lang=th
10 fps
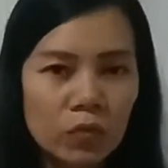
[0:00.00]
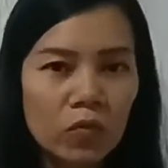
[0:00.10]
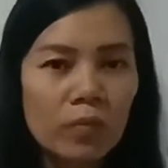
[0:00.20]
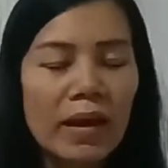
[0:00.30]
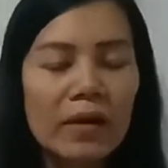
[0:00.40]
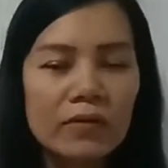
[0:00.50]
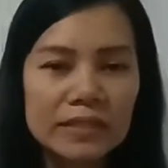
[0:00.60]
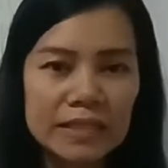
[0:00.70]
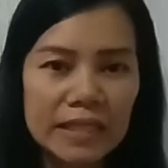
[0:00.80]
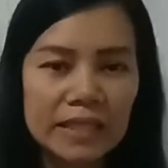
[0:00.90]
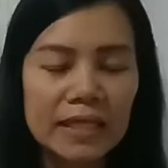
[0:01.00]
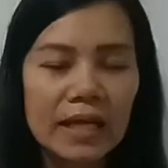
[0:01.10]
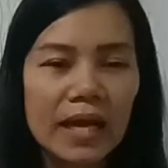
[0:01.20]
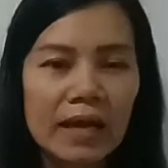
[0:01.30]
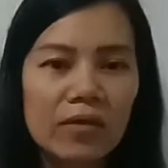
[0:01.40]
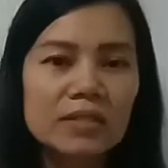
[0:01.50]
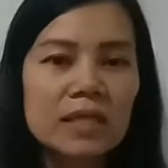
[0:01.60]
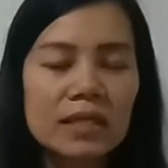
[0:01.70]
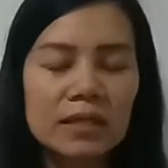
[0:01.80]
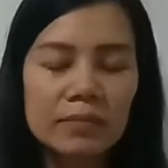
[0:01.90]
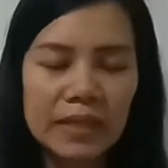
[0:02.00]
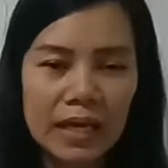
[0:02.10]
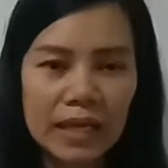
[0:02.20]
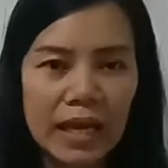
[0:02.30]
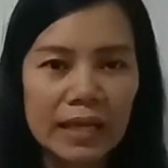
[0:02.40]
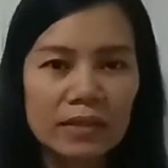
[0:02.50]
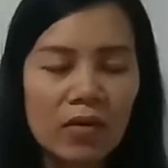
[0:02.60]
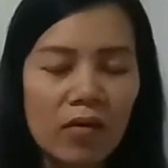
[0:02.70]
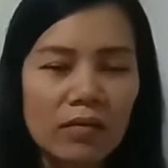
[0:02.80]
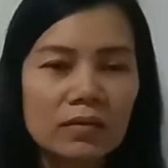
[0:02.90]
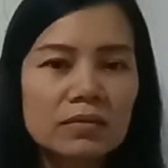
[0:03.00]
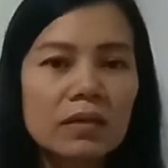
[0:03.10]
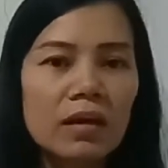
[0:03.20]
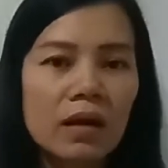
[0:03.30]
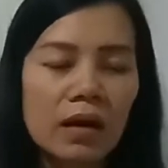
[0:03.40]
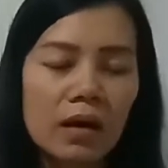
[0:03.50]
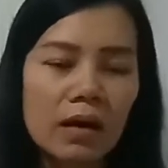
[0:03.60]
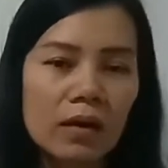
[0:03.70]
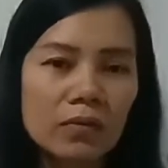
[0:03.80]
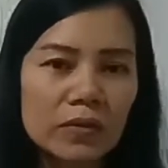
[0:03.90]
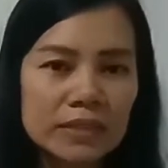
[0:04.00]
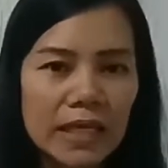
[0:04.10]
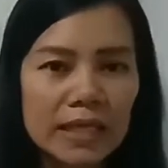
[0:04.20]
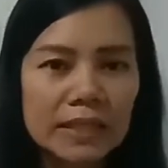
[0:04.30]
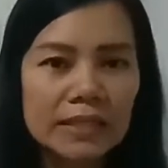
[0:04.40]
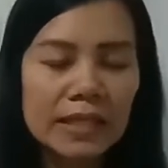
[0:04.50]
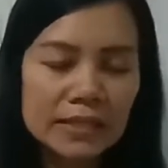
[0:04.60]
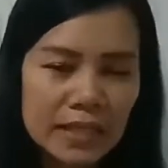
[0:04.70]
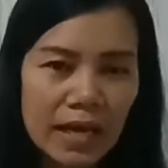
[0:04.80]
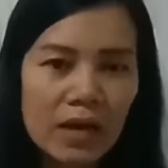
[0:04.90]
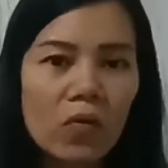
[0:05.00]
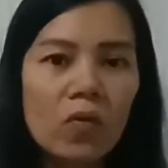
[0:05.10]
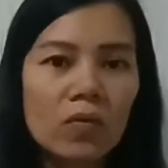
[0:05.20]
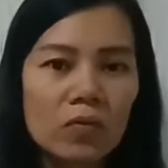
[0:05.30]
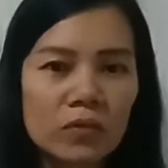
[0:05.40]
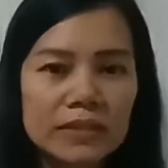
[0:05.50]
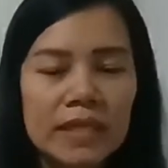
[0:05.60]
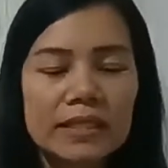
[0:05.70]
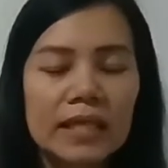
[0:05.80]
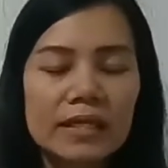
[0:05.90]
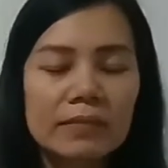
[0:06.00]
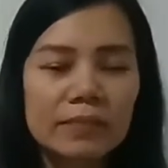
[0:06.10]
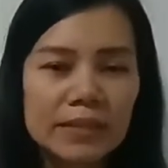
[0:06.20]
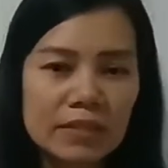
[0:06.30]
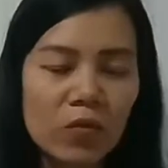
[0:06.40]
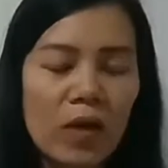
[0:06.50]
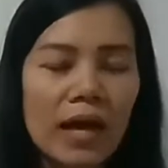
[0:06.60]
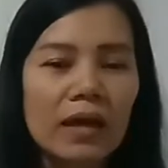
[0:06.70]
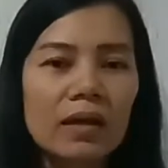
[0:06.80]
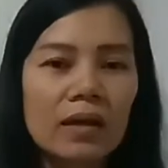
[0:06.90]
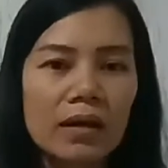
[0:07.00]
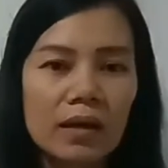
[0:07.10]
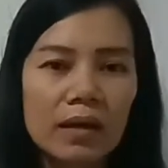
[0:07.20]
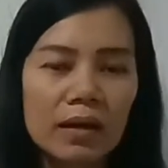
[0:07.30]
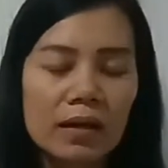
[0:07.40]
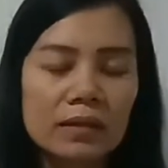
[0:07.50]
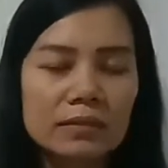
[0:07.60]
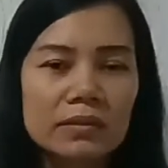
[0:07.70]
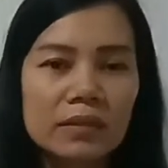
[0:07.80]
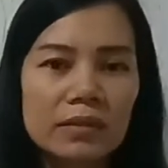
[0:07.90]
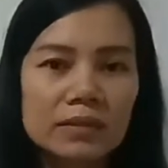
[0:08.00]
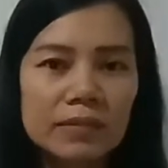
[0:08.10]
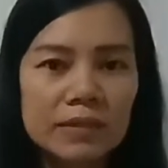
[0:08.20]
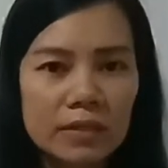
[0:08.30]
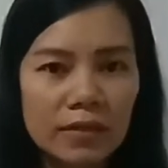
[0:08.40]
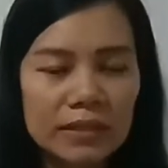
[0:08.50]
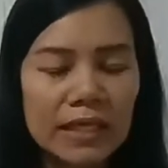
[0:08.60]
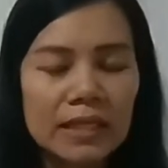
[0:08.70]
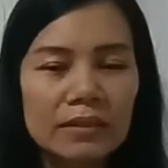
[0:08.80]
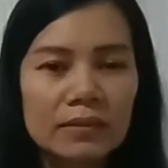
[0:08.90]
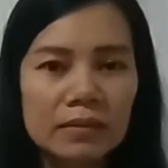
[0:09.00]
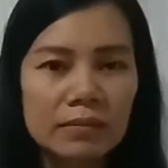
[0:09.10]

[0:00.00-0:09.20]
สูงมากกว่า 7 นะคะ ก็จะเริ่มมีอาการของหัวใจเต้นช้าลง หัวใจเต้นผิดจังหวะชีพจรเต้น